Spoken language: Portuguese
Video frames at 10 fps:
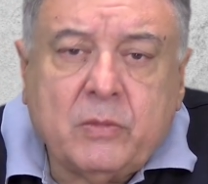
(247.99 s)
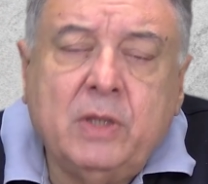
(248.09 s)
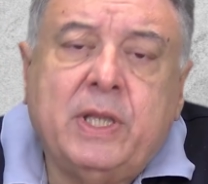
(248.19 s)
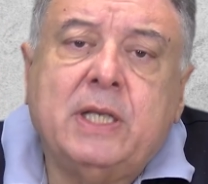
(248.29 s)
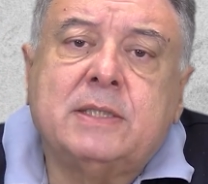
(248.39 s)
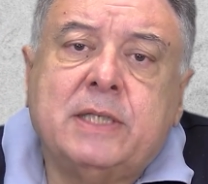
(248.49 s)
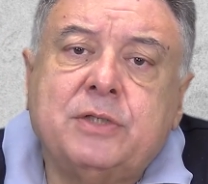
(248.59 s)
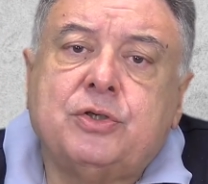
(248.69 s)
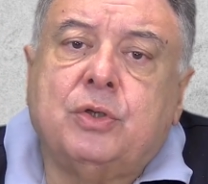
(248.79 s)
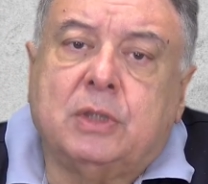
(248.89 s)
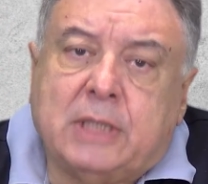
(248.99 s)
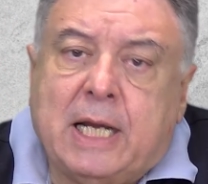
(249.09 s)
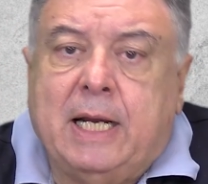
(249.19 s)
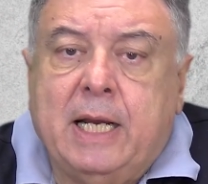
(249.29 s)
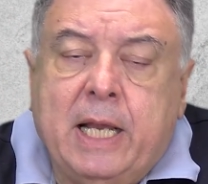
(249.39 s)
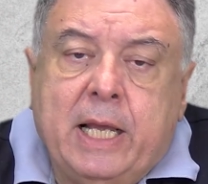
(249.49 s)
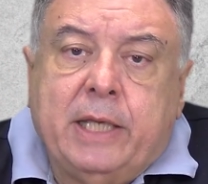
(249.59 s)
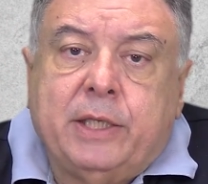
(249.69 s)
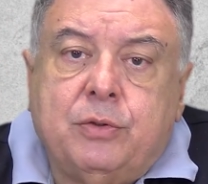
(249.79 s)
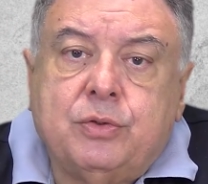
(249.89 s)
Interessante notar
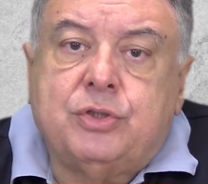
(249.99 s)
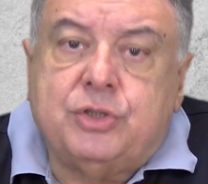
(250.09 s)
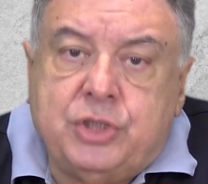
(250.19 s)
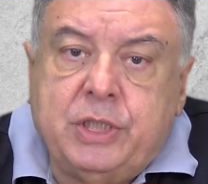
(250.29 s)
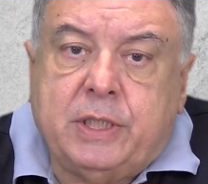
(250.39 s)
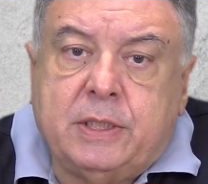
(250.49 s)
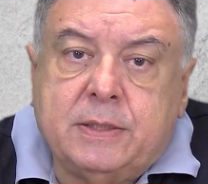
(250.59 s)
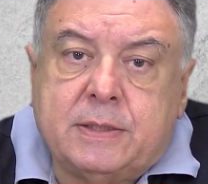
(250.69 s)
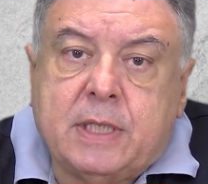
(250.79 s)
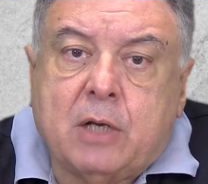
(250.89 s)
que os tiques